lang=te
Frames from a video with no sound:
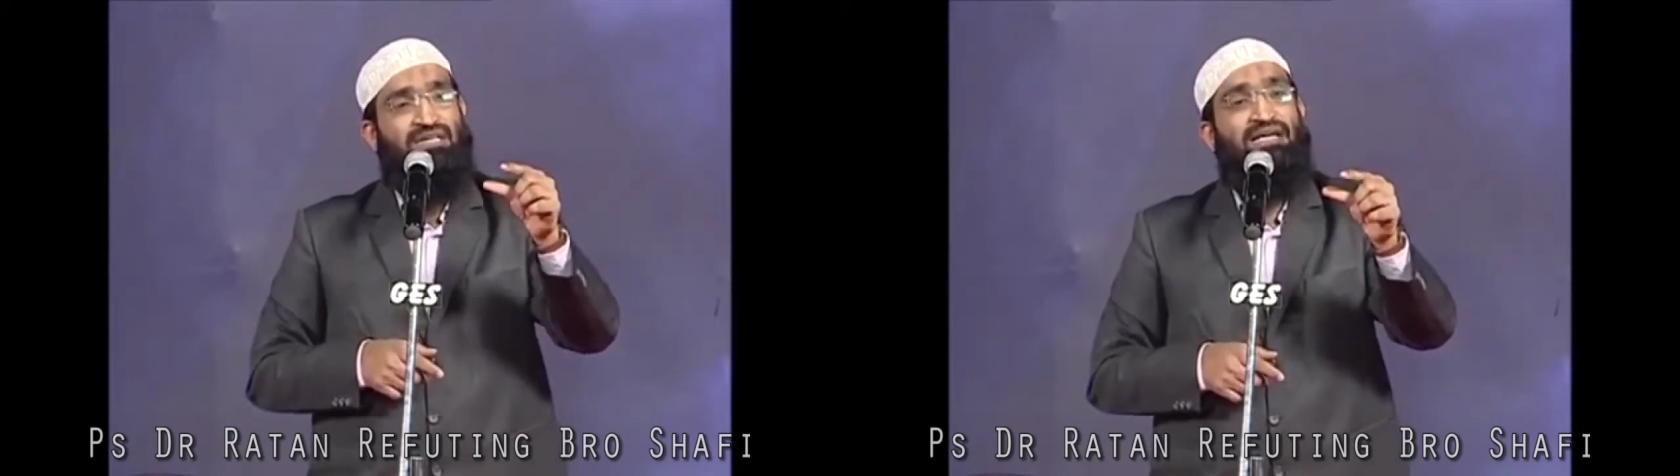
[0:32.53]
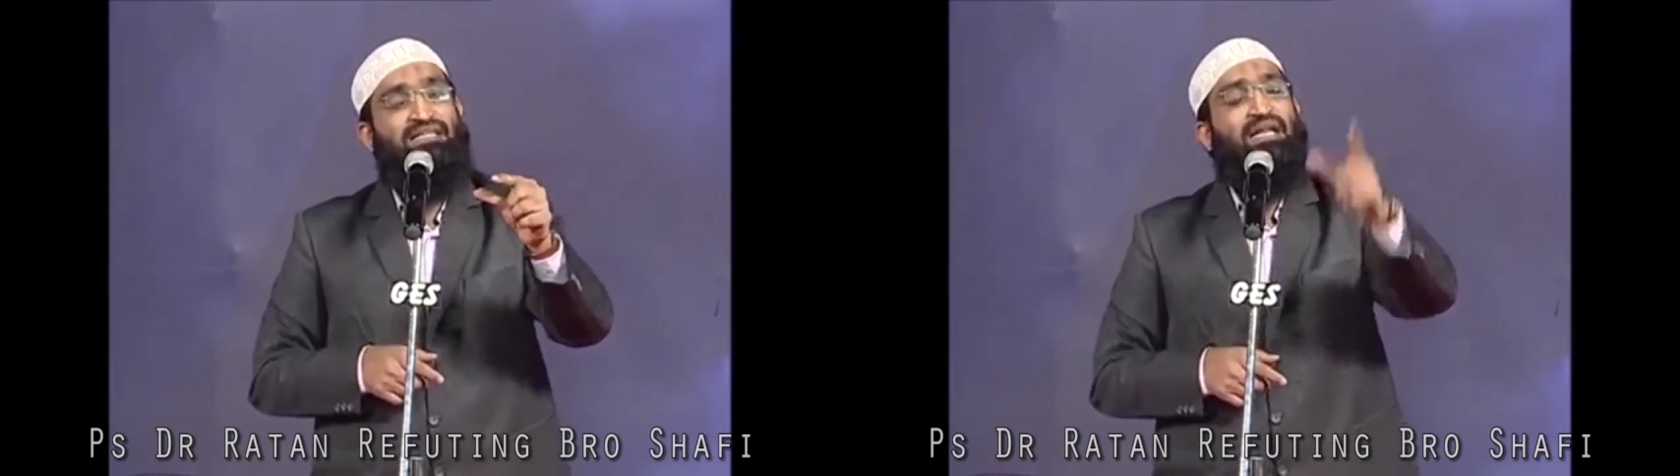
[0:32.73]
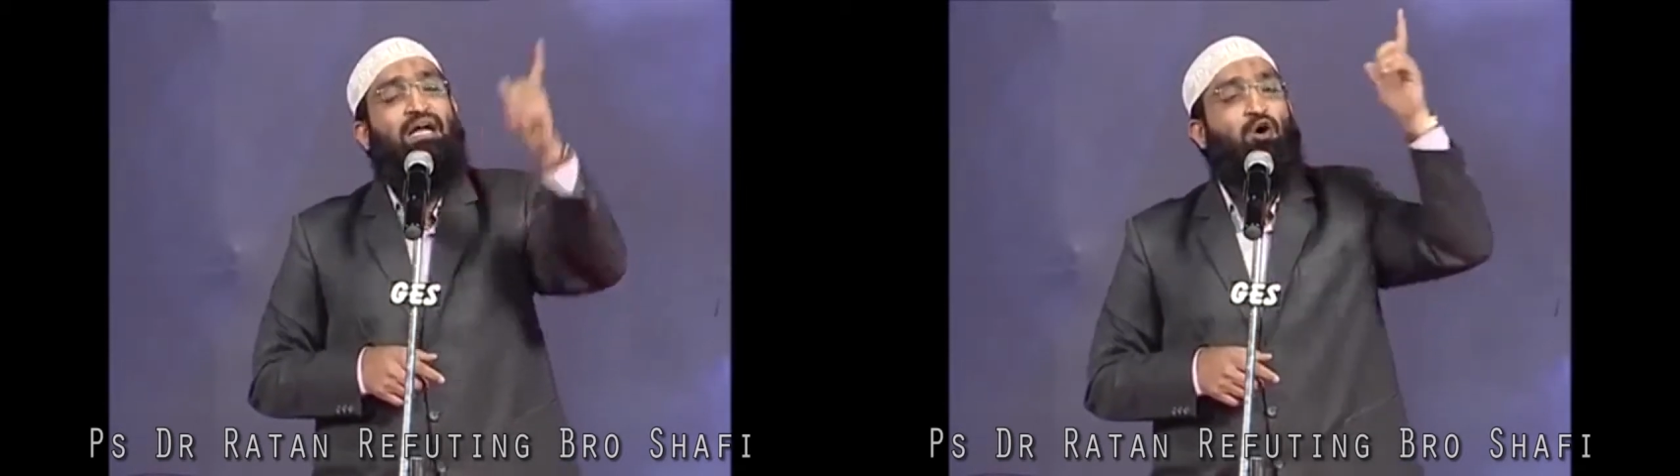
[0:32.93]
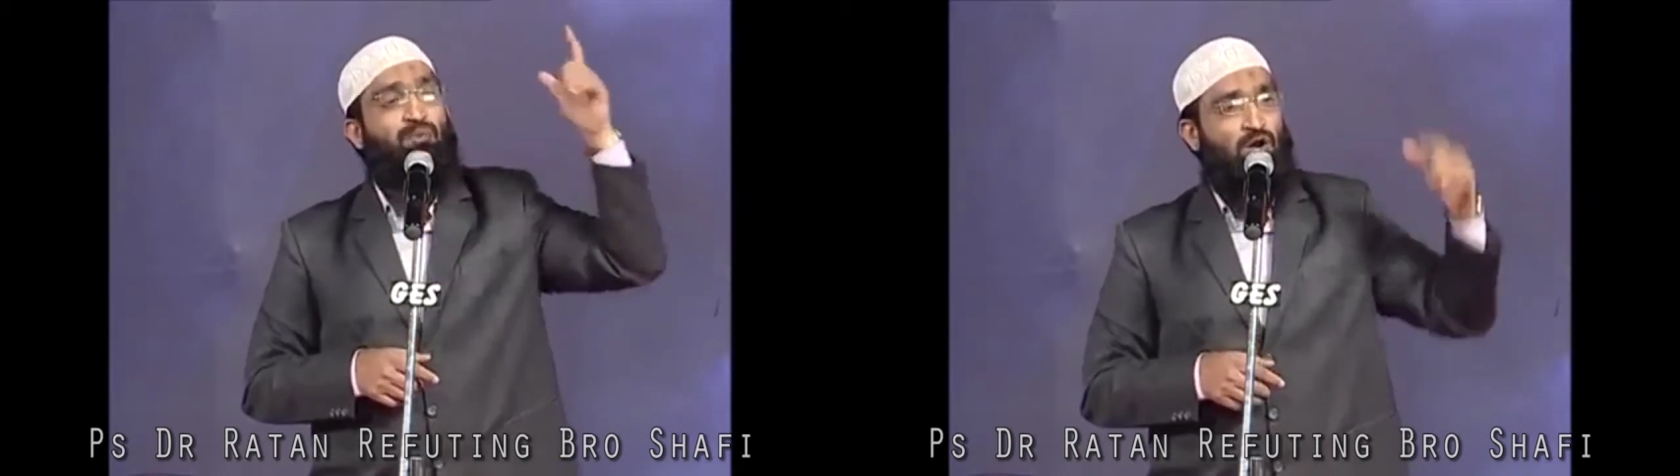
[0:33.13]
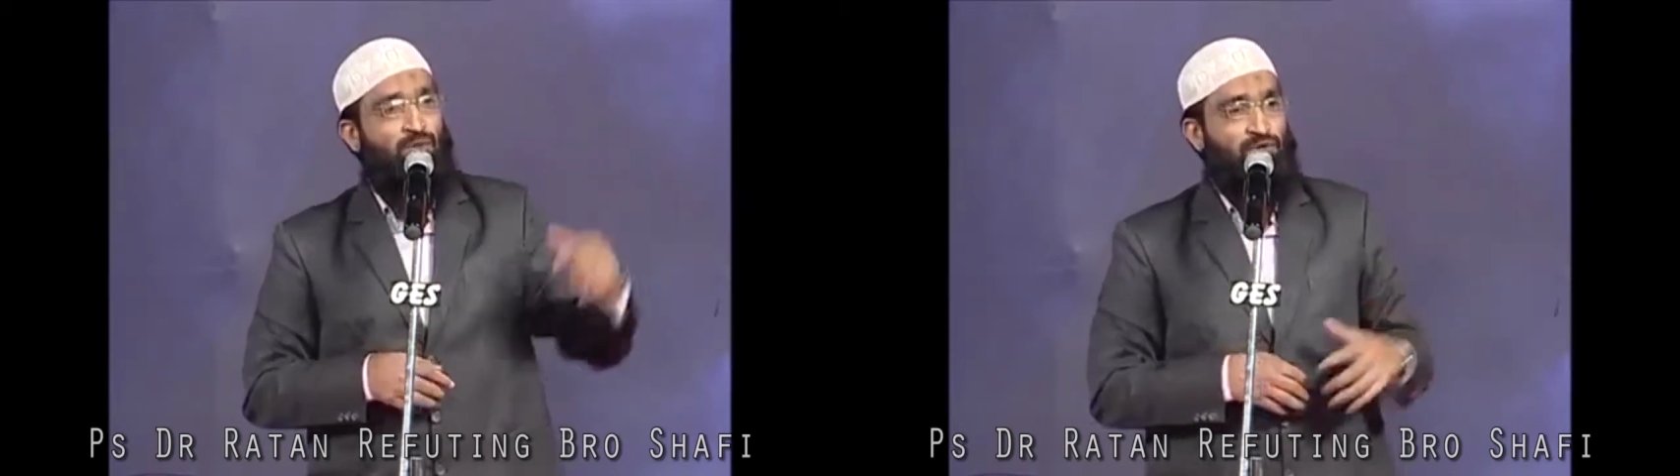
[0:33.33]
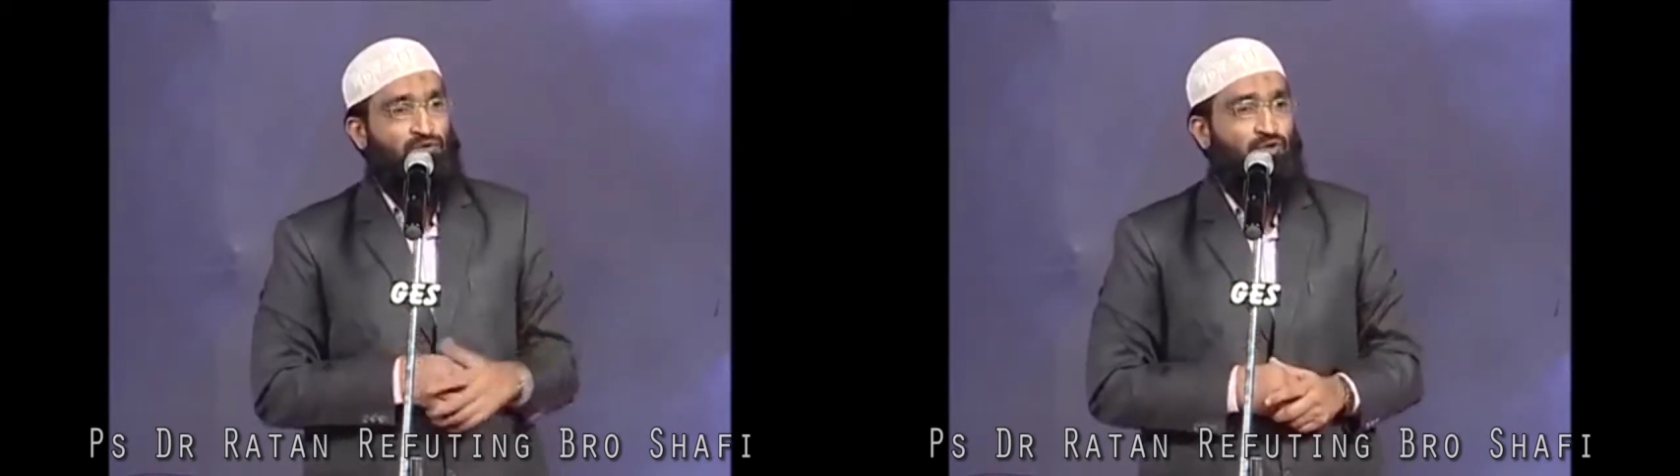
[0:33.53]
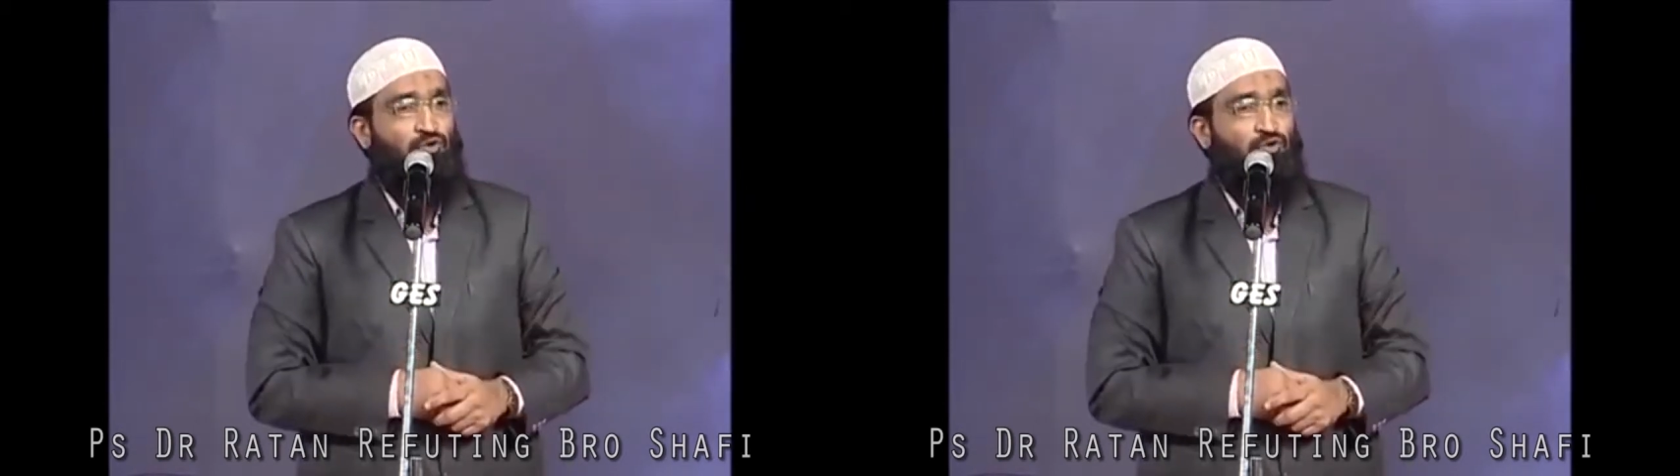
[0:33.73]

సాధనంగా ఉపయోగపడుతుంది